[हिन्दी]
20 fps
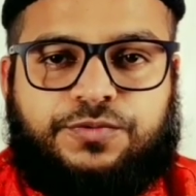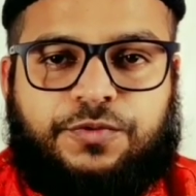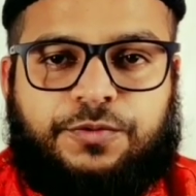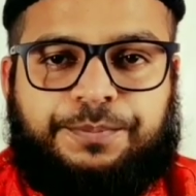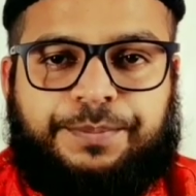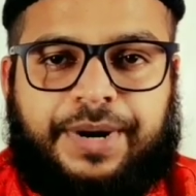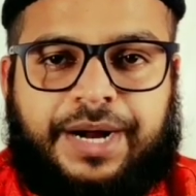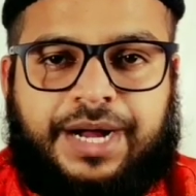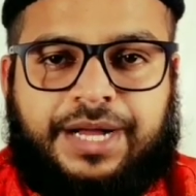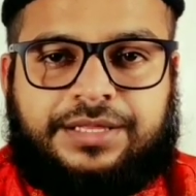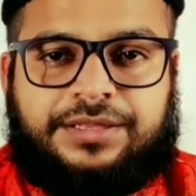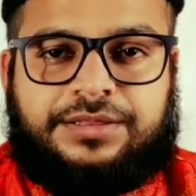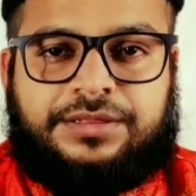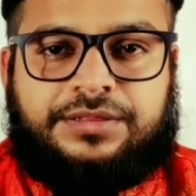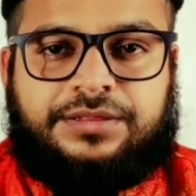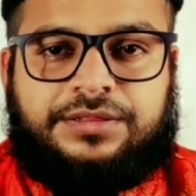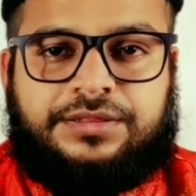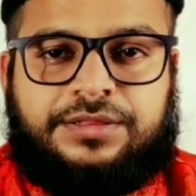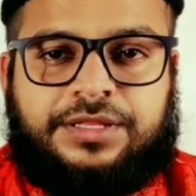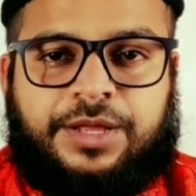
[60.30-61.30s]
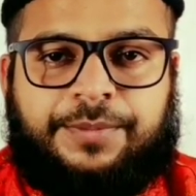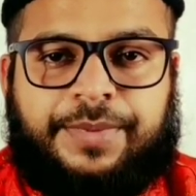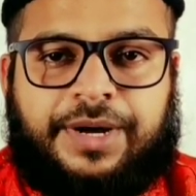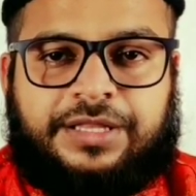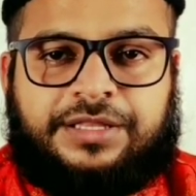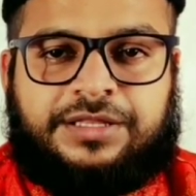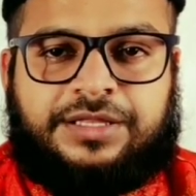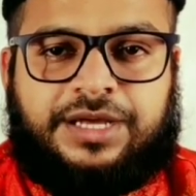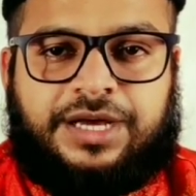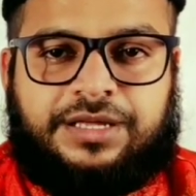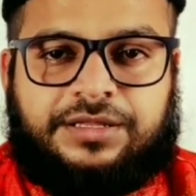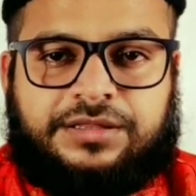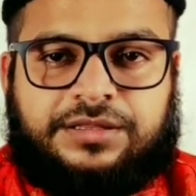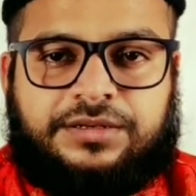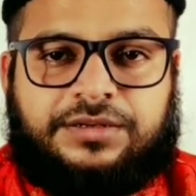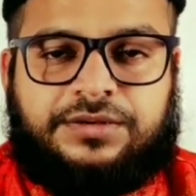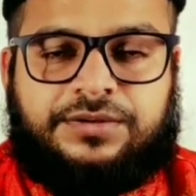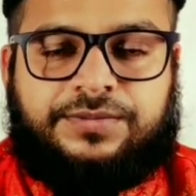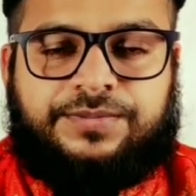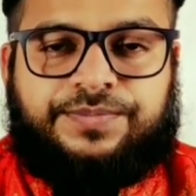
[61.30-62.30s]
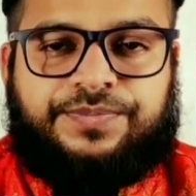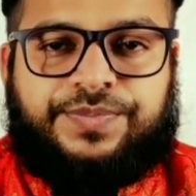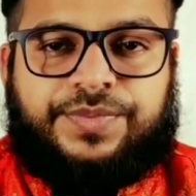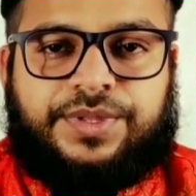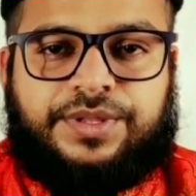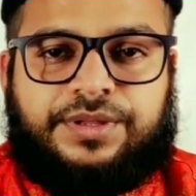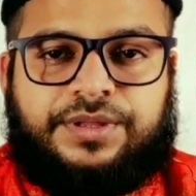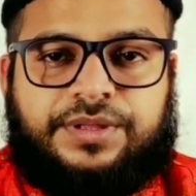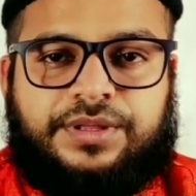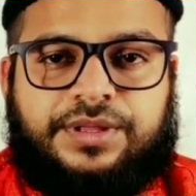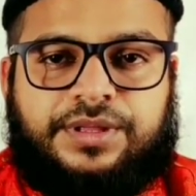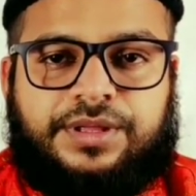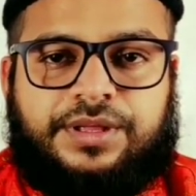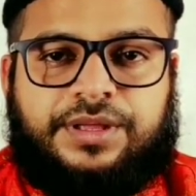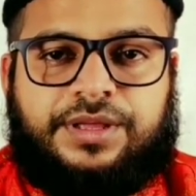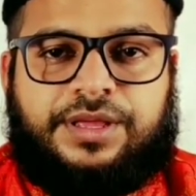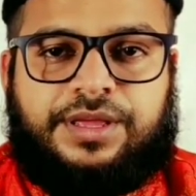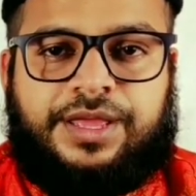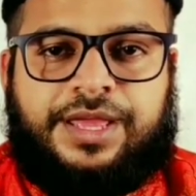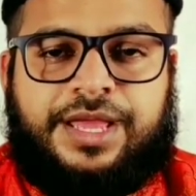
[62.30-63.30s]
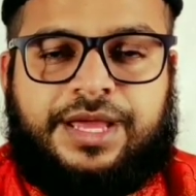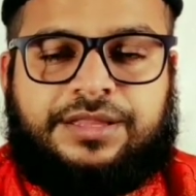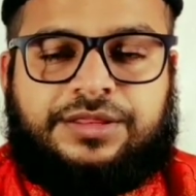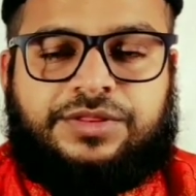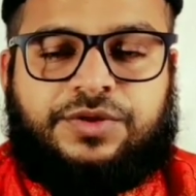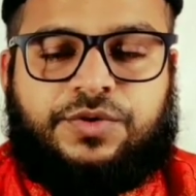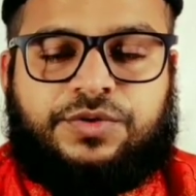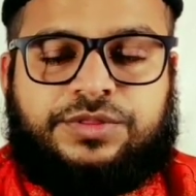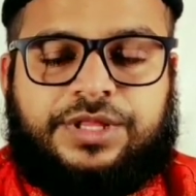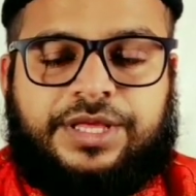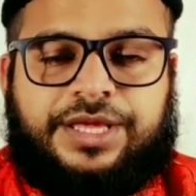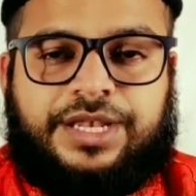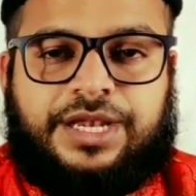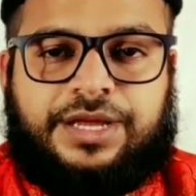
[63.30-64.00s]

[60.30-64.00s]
तो वो बाद नमाज असल एक सौ